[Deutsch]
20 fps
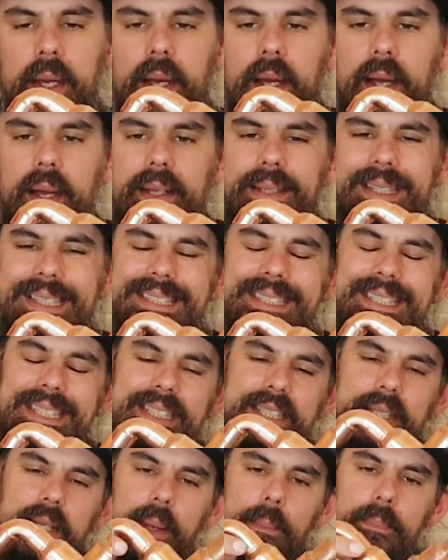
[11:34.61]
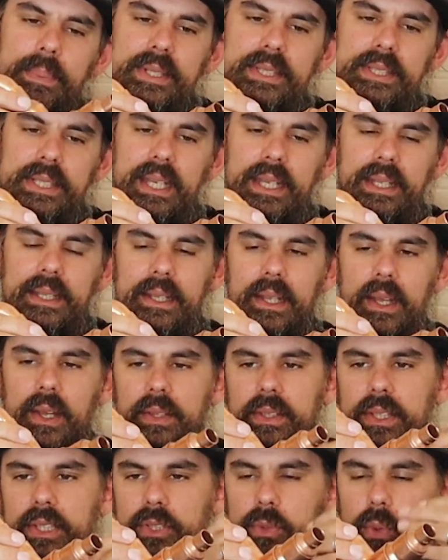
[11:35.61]
äh, das jetzt ein bisschen
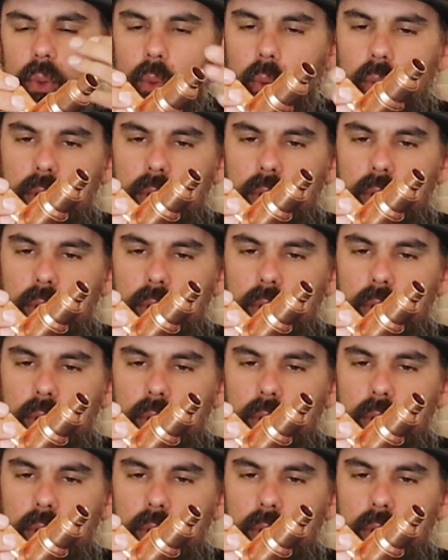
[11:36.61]
nicht so